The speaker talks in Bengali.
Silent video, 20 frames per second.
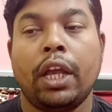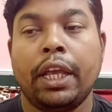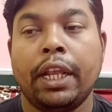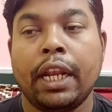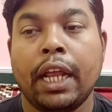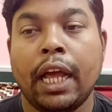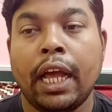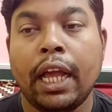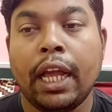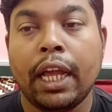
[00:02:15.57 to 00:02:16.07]

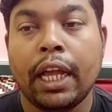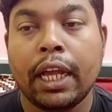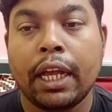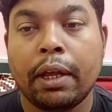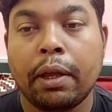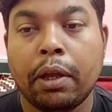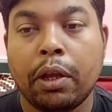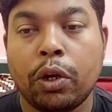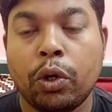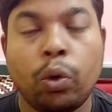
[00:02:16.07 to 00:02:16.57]
এরা
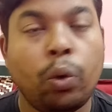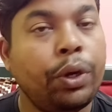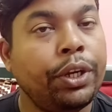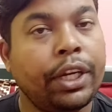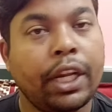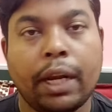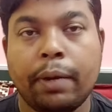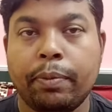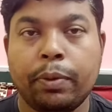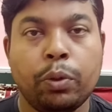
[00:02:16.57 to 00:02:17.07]
নো
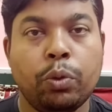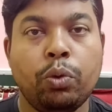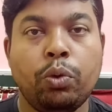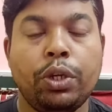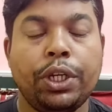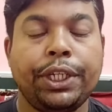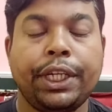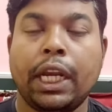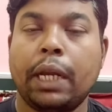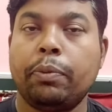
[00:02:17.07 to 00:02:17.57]
ইন্টারভিউ
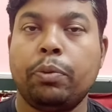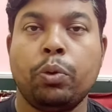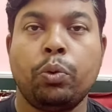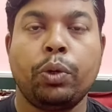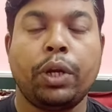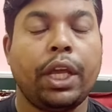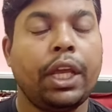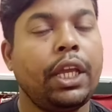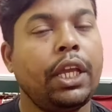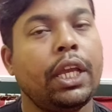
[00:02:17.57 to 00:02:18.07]
ইন্টারভিউ
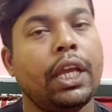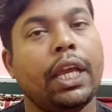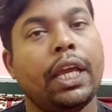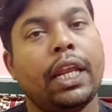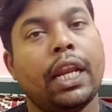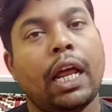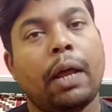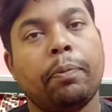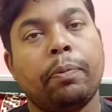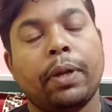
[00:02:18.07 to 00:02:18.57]
নেই
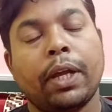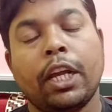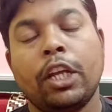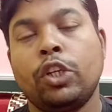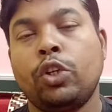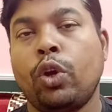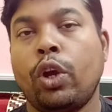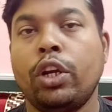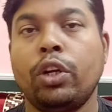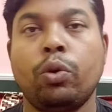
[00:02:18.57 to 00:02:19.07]
এরা আপনাকে
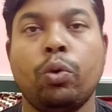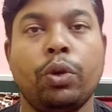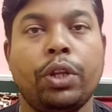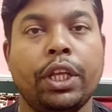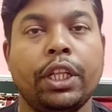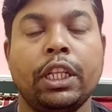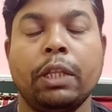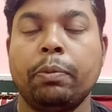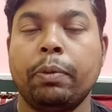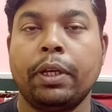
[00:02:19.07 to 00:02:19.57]
জয়েন
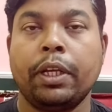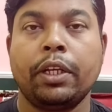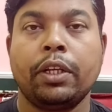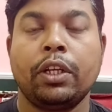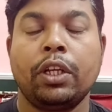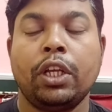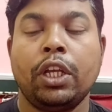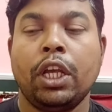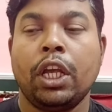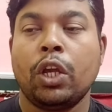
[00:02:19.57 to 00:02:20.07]
করিয়ে দেবে
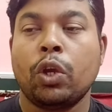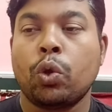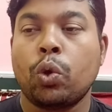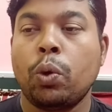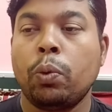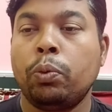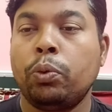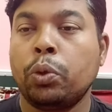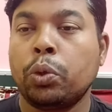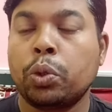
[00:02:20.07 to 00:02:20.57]

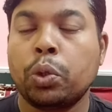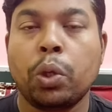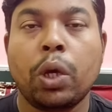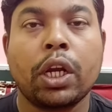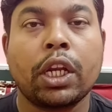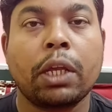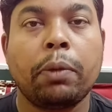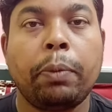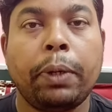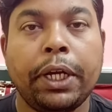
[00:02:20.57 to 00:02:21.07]
খুব দ্রুত
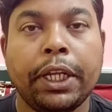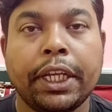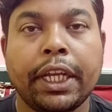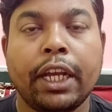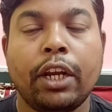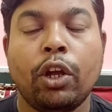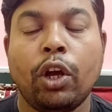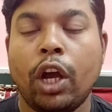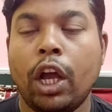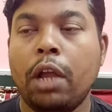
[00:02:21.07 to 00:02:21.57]
আর কি
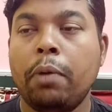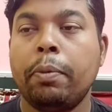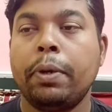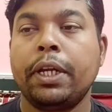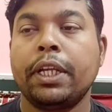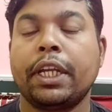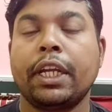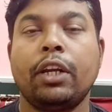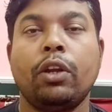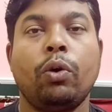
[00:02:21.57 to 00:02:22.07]
মেডিকেল হয়
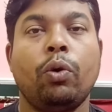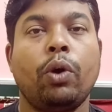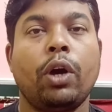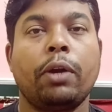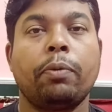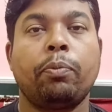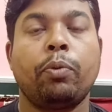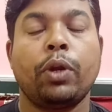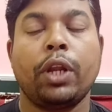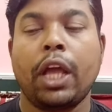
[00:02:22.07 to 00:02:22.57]
মেডিকেল
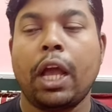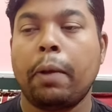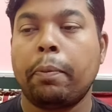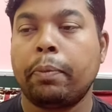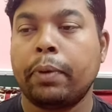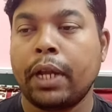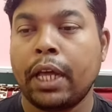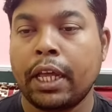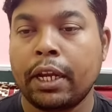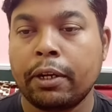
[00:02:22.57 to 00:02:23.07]
হওয়ার পরে
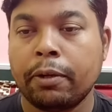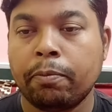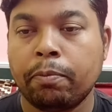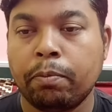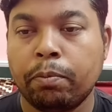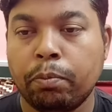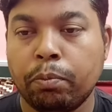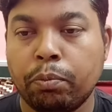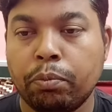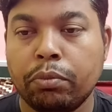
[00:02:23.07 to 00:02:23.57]
আপনার
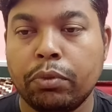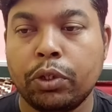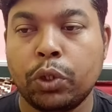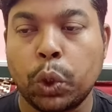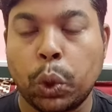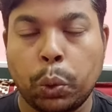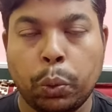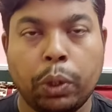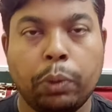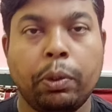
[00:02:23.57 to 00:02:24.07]

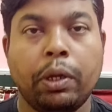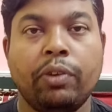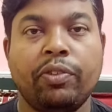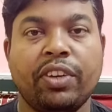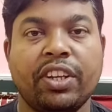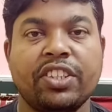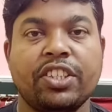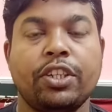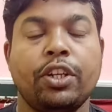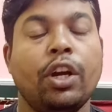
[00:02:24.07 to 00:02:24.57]
ডকুমেন্ট
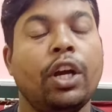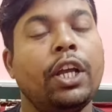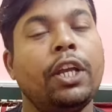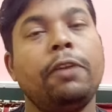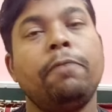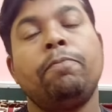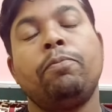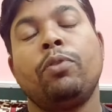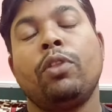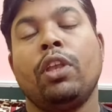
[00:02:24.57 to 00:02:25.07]
ভেরিফিকেশন হয়
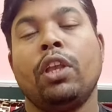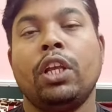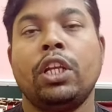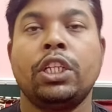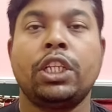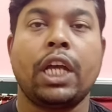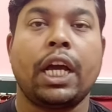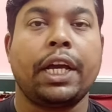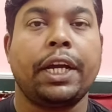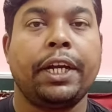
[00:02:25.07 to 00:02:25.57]

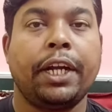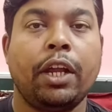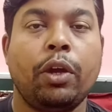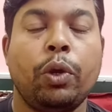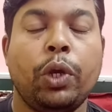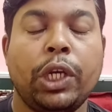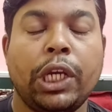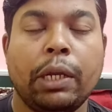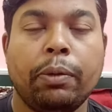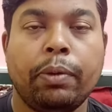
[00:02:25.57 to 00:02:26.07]
চাকরিটা
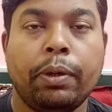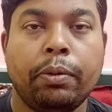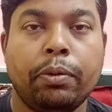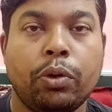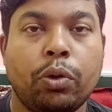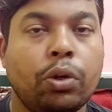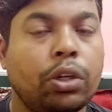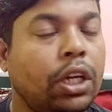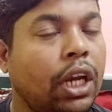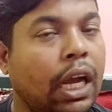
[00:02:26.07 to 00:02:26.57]
হয়ে যাবে
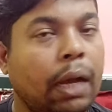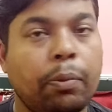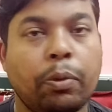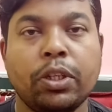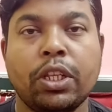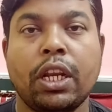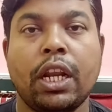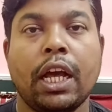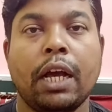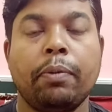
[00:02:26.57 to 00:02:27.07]
টাকা
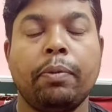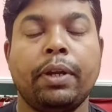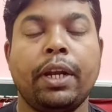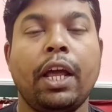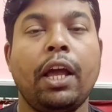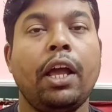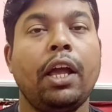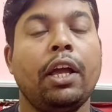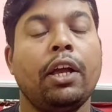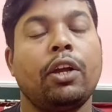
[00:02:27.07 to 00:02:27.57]
পয়সা লাগবে
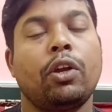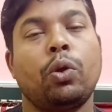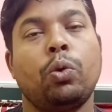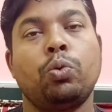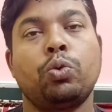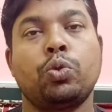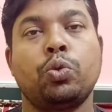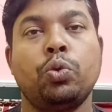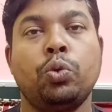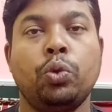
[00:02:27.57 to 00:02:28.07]
না
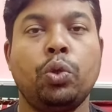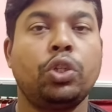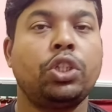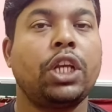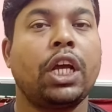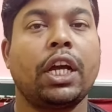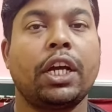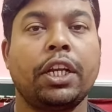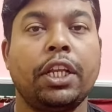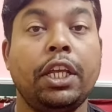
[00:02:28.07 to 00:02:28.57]
খুব সুন্দর
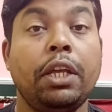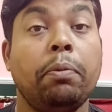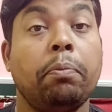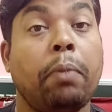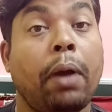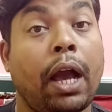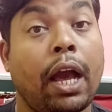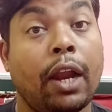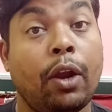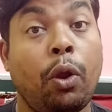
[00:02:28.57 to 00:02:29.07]
চাকরি
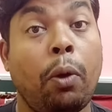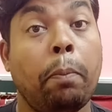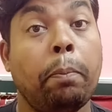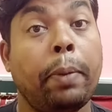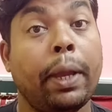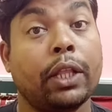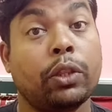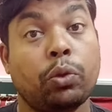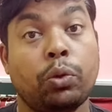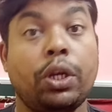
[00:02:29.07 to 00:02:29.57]
ভালো
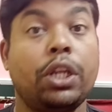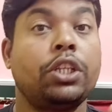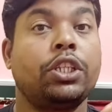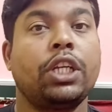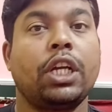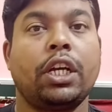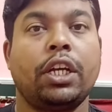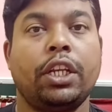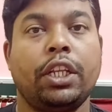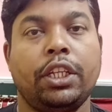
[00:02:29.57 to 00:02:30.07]
বেতনের
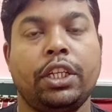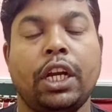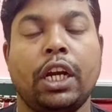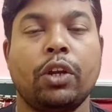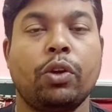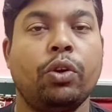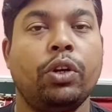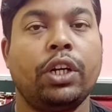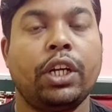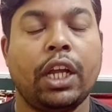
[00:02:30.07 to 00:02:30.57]
চাকরি
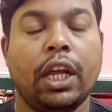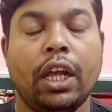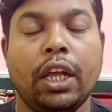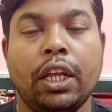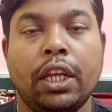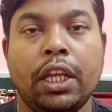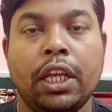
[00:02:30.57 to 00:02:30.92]
ঝাড়খণ্ডটা